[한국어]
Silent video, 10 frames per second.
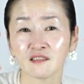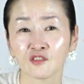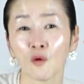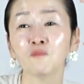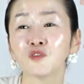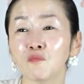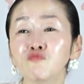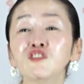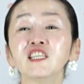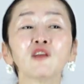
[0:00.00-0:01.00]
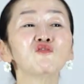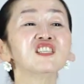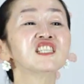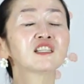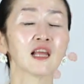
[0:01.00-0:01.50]
점점 문제로
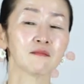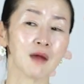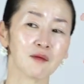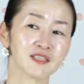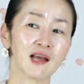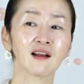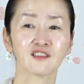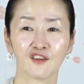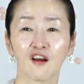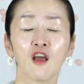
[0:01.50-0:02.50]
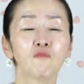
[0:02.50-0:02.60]
인식되는 마음이 사라져요.